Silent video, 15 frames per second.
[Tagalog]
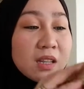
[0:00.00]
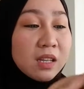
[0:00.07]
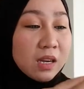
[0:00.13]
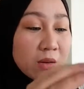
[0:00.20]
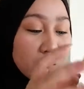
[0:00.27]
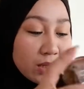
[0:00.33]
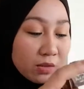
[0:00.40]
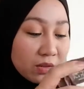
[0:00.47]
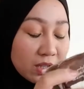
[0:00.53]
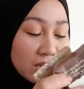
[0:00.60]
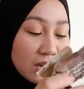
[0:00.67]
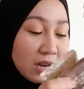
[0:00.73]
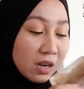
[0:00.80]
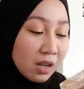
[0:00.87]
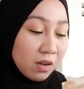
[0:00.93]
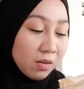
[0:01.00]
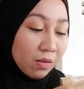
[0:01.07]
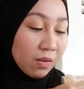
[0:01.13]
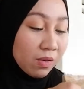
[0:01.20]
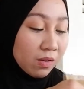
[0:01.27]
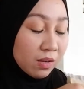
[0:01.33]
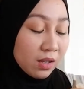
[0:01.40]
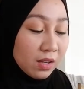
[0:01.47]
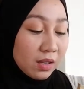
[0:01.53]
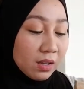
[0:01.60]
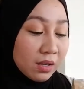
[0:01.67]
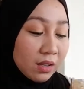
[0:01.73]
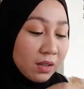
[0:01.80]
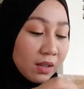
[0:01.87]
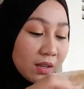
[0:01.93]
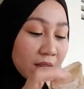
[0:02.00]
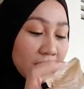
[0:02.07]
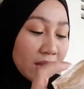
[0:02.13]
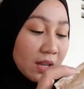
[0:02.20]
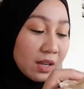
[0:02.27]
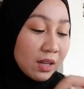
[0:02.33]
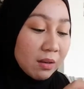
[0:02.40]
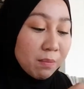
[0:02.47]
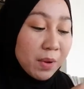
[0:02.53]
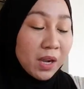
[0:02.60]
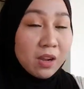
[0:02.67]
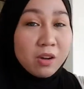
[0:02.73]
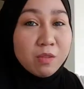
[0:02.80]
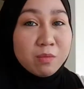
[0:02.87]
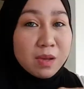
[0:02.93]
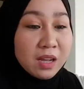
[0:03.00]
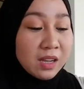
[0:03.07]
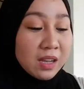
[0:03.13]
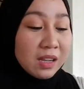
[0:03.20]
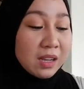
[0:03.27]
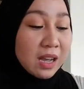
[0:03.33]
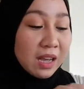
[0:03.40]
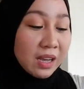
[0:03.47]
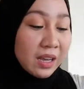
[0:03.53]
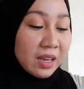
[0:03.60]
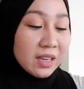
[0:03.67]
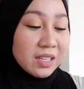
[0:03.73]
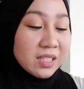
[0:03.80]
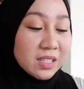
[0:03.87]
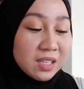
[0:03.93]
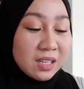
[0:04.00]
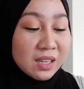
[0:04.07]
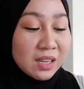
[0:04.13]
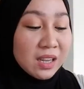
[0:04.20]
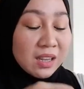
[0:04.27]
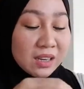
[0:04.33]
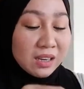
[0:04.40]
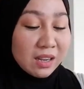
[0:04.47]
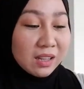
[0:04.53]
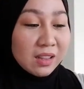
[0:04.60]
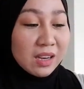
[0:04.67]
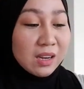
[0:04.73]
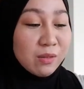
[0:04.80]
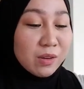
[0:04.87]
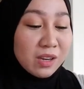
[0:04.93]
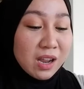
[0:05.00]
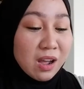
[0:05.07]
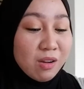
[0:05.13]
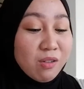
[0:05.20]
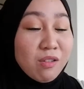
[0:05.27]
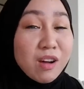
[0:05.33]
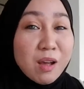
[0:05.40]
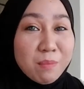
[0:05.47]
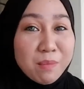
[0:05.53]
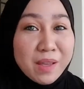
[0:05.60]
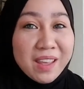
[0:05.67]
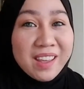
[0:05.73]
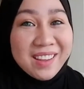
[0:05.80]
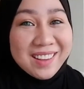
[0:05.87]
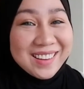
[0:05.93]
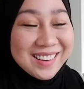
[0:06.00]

Dalawa yung dinala ko. And, pagka umaga, guys, nakadalawa na akong kape.